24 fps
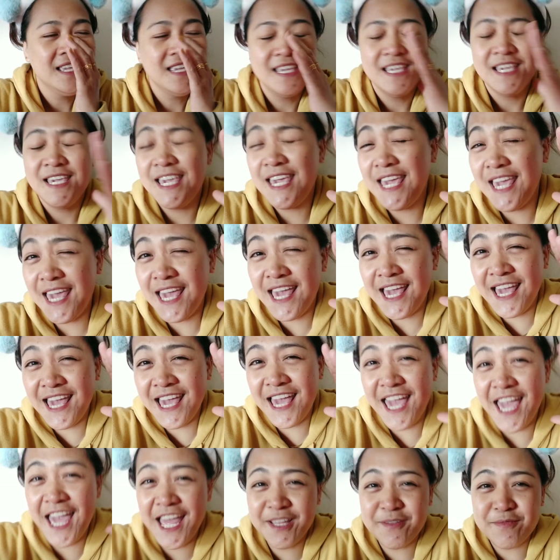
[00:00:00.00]

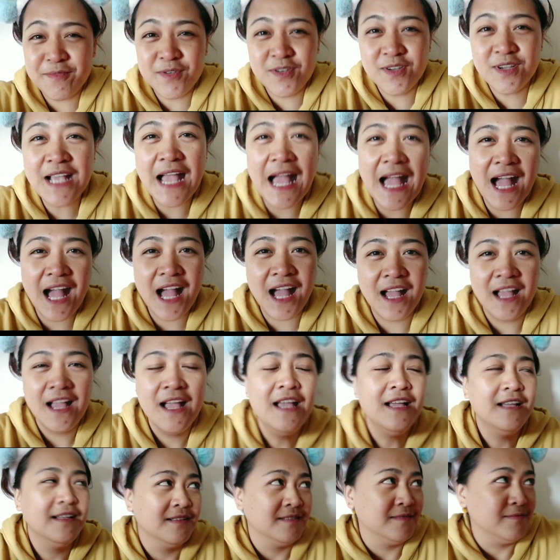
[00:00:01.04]
Eat! Buluga!
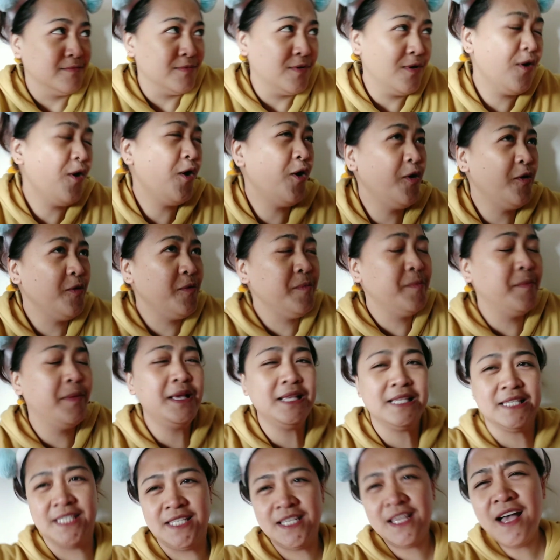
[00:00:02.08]
Buong
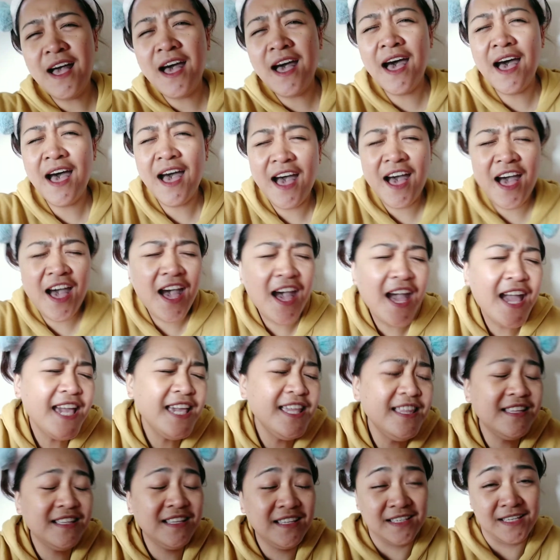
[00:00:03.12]
basa ay
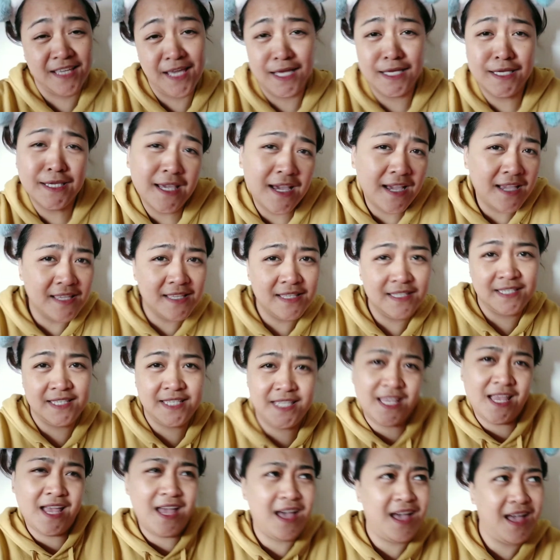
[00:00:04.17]

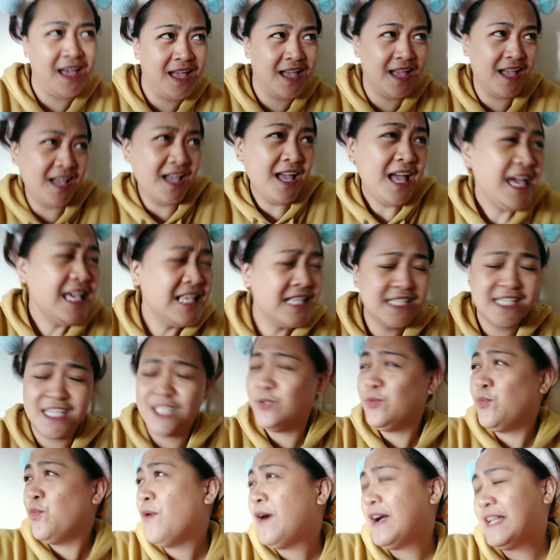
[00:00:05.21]
nagkakaisa Said
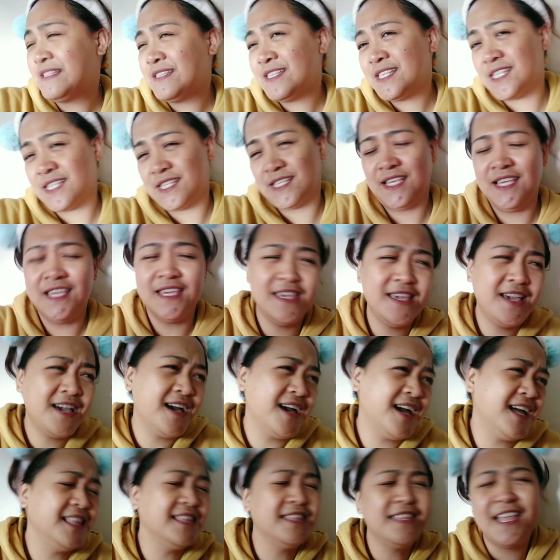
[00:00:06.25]
what saya
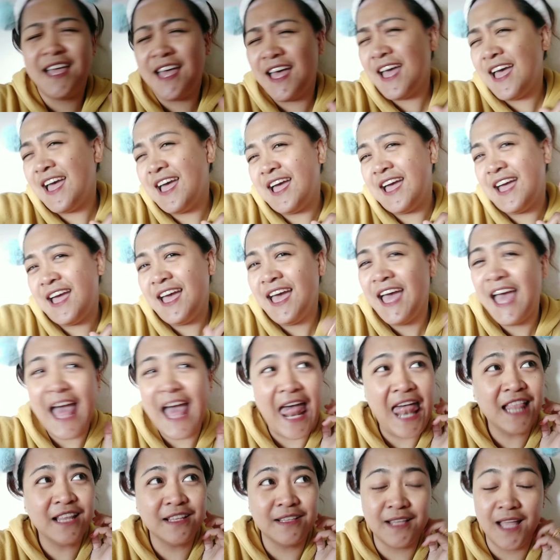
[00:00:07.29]
na hal
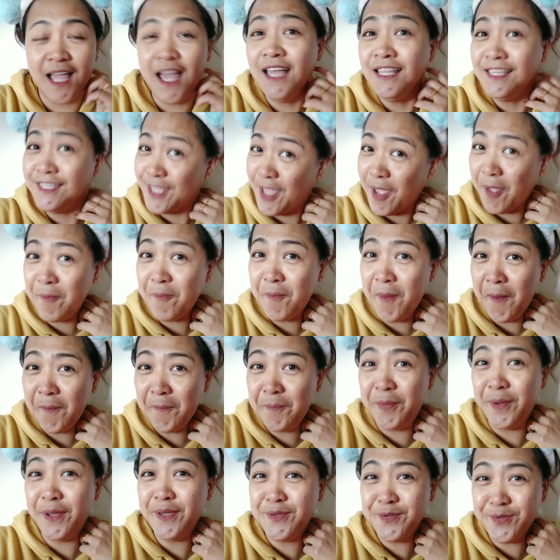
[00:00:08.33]
ah, Tama pa
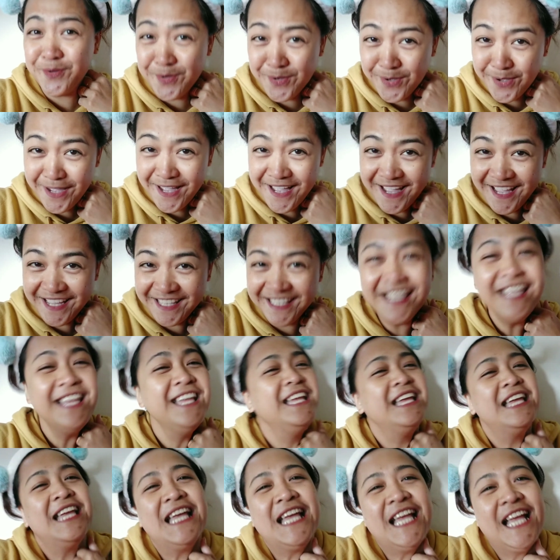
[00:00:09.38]
yun?
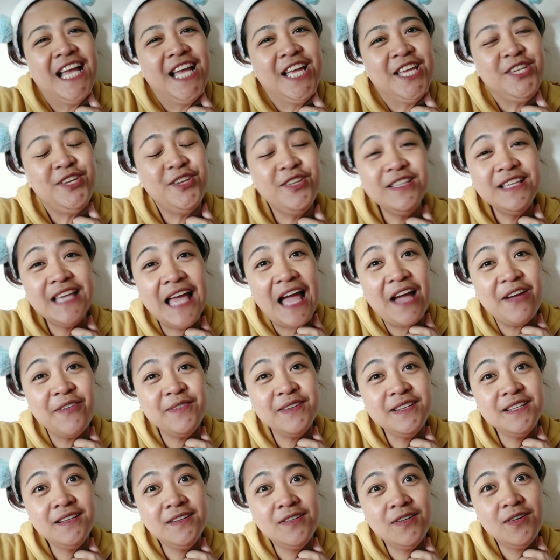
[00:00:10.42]
Yun nga, may
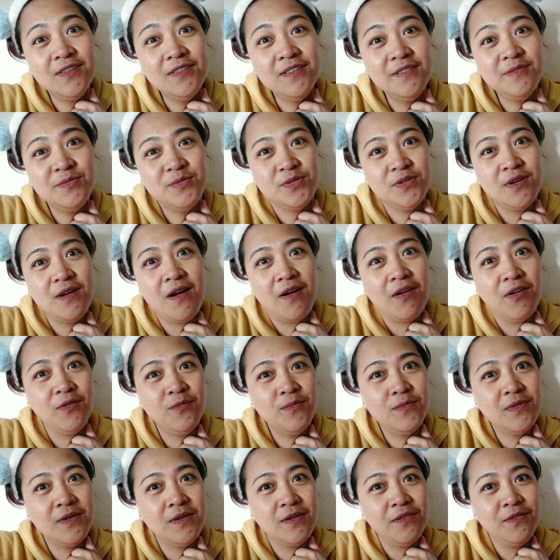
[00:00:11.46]
of sa akin
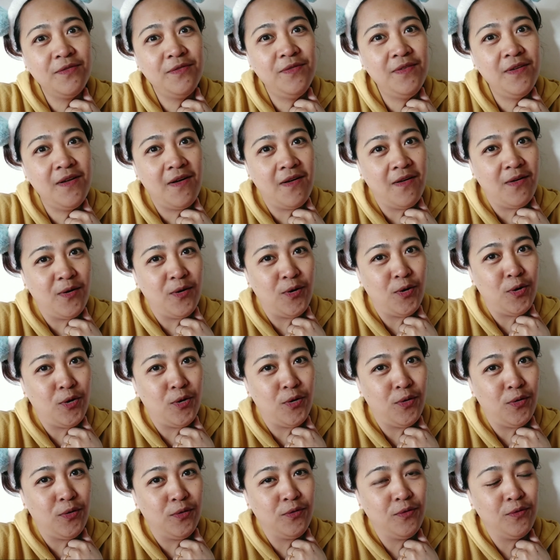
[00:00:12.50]
mga
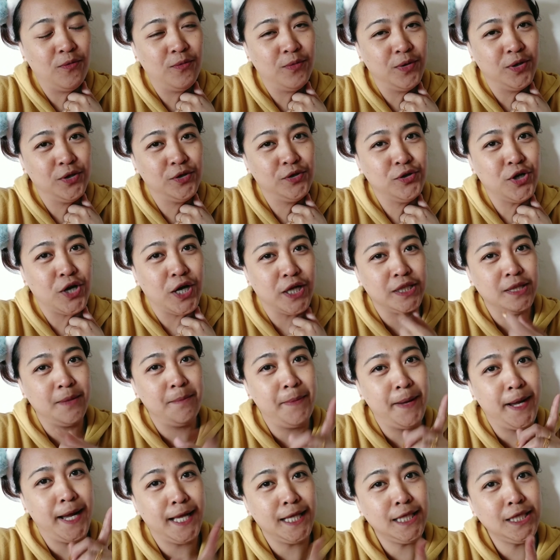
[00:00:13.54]
ka-vlog. Oh my God.
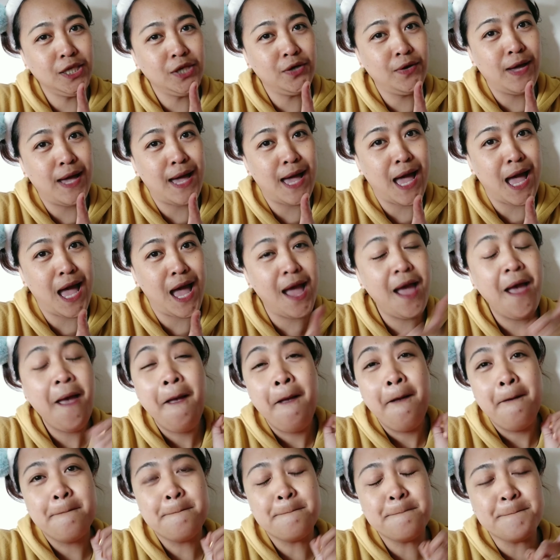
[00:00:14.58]
Abangan nyo ha.
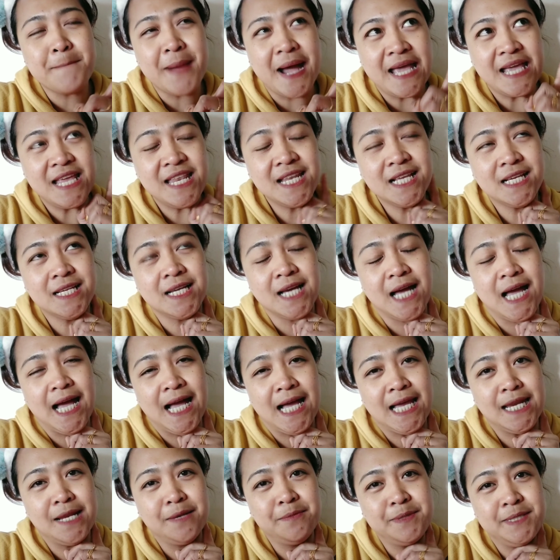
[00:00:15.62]
May
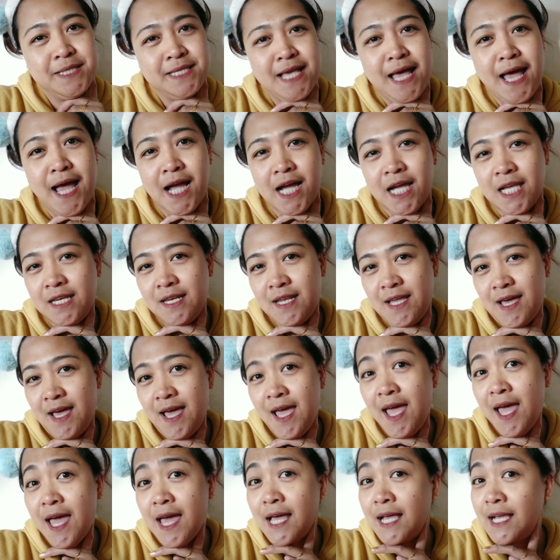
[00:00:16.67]
naghahanap sa akin.
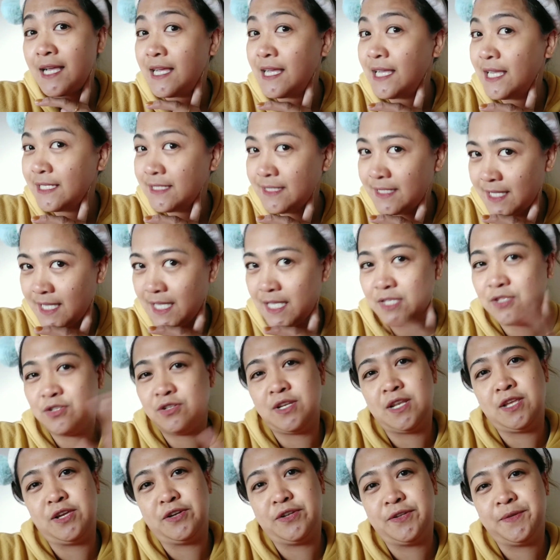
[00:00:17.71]
At, eto
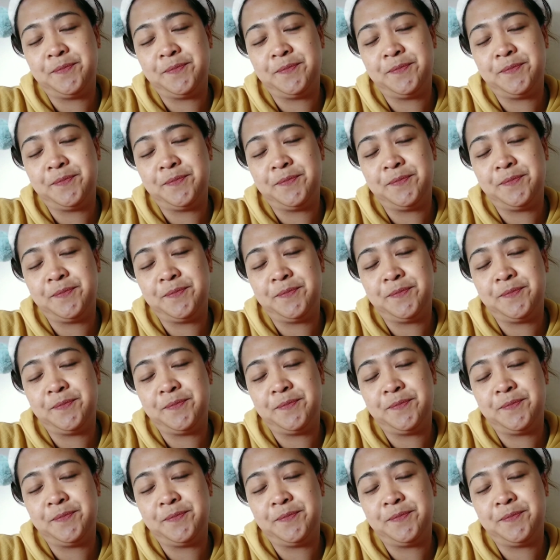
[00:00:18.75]
na yun.